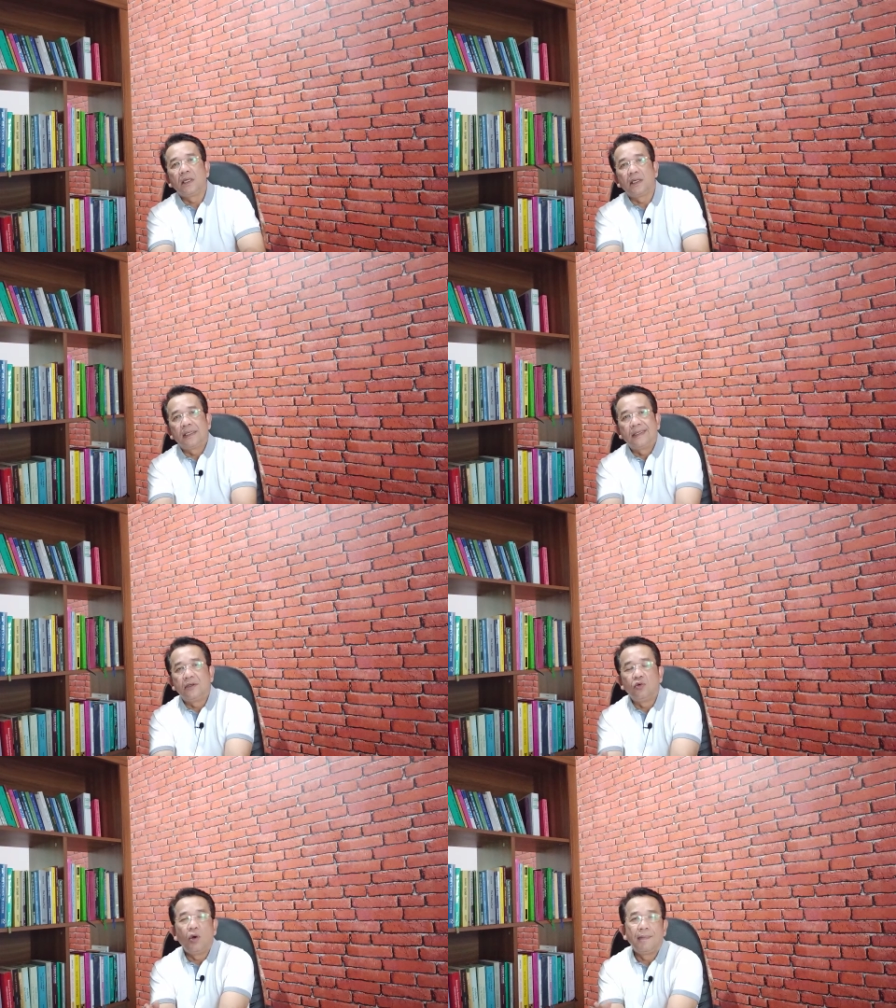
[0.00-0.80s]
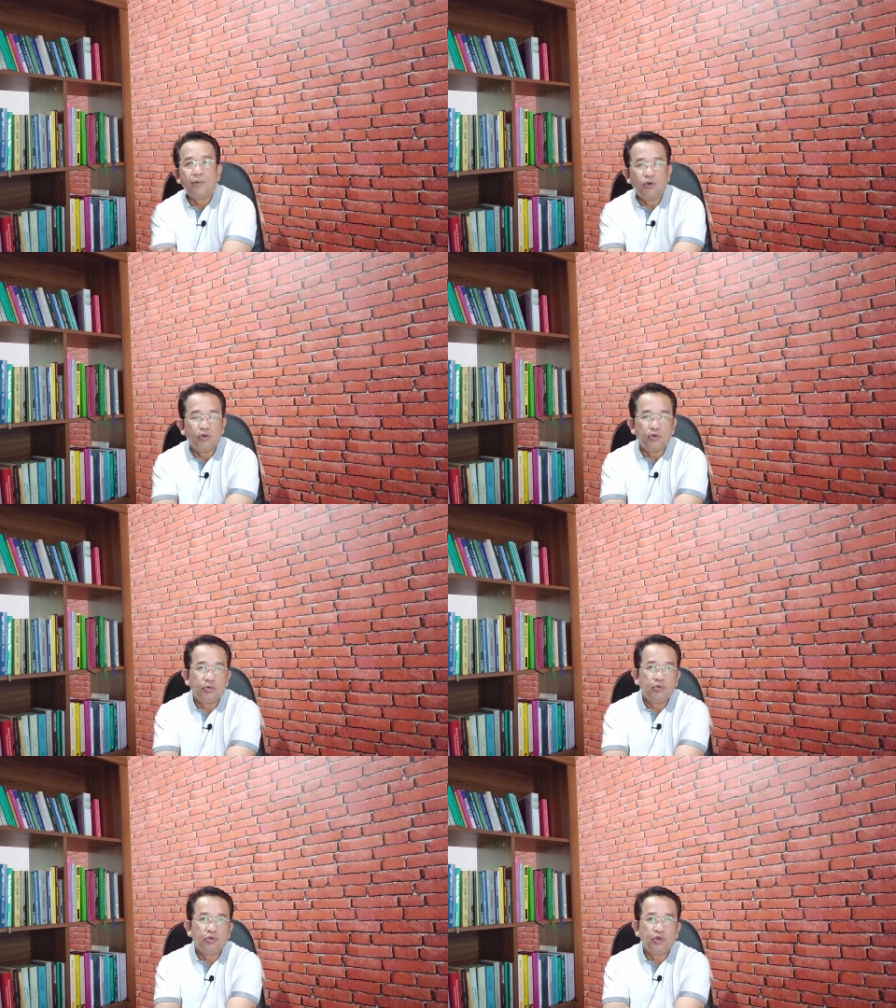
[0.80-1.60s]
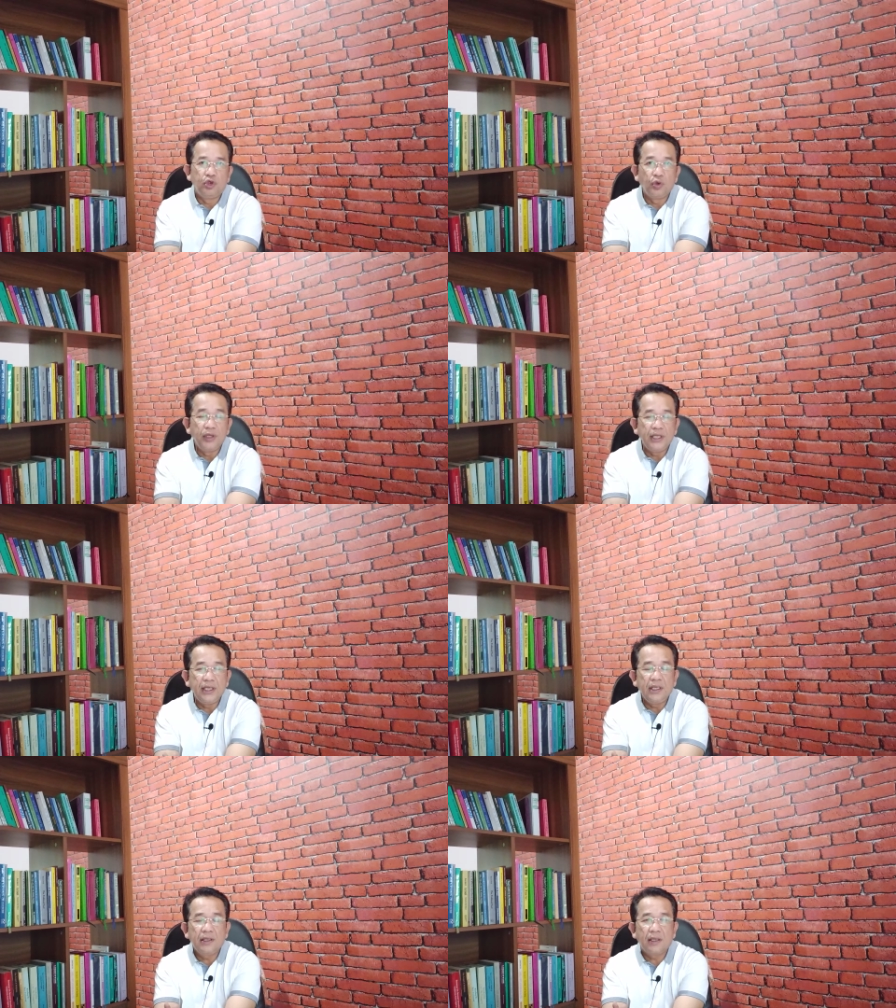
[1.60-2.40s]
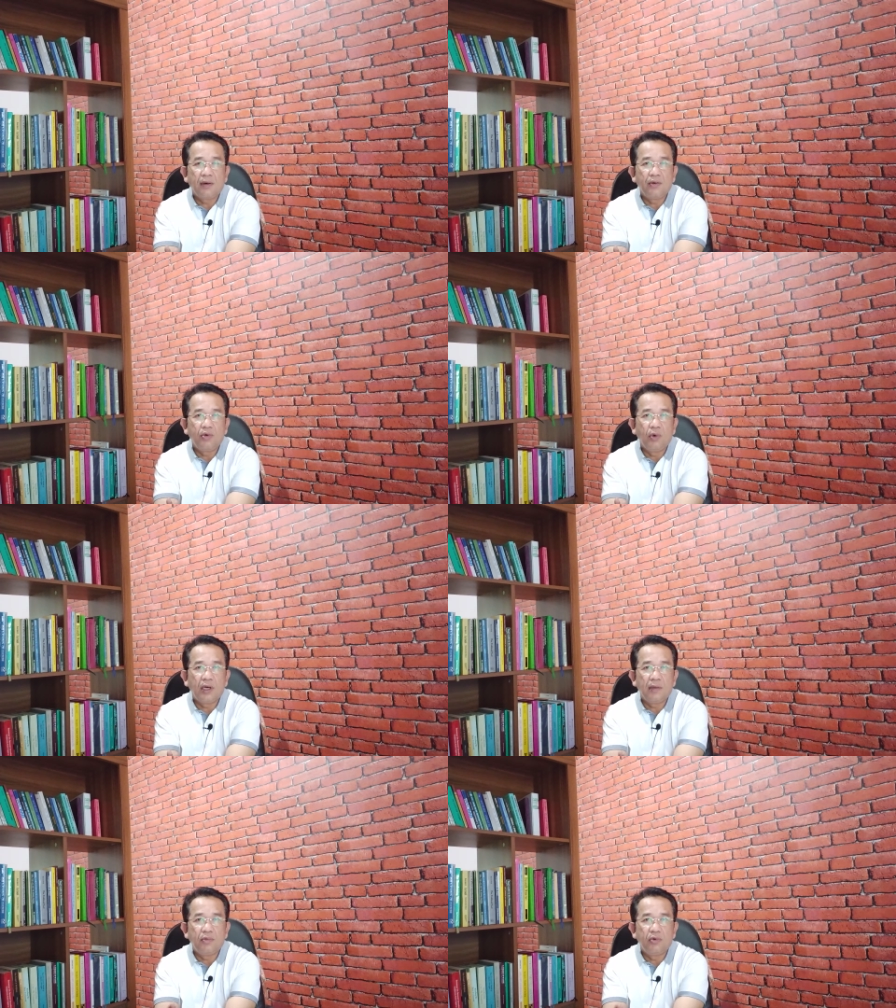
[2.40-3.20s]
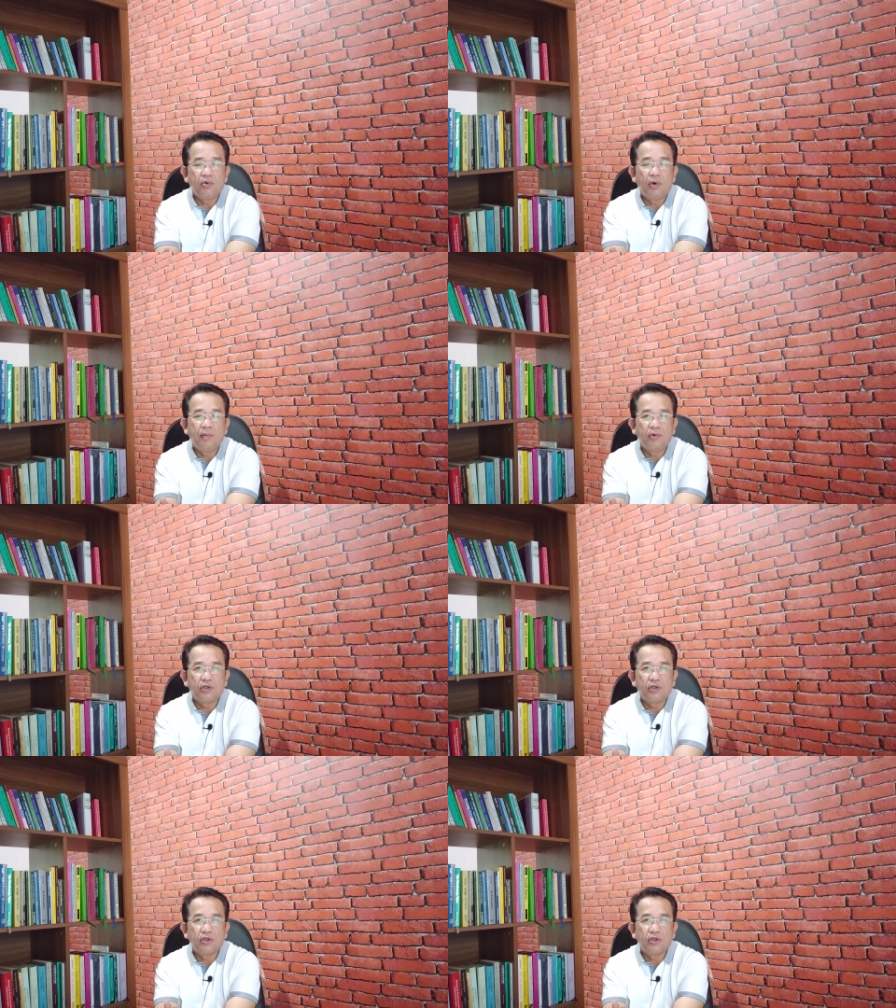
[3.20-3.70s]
20 eh, Juni tahun 2021. Eh,